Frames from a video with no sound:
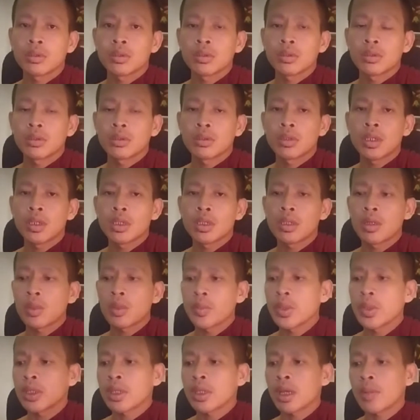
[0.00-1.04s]
nơi không
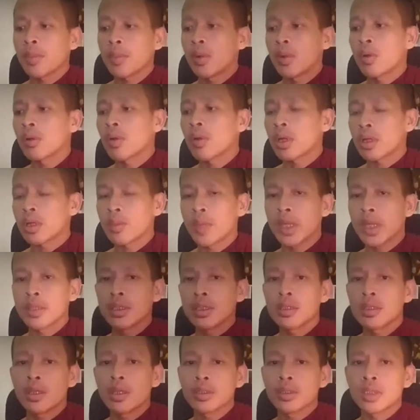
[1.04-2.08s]
bị tha po rọt mày giờ
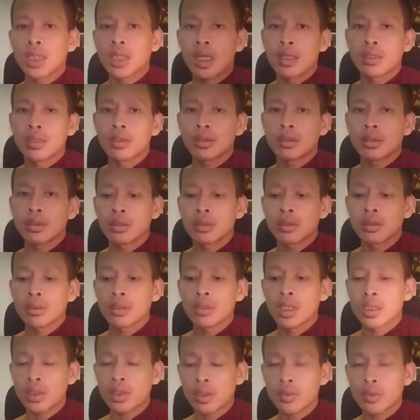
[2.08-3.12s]
đòi trả để
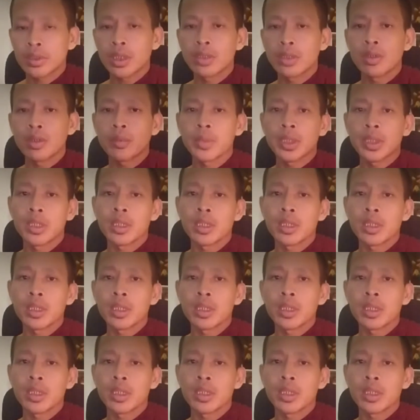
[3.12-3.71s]
trong dây nông pin được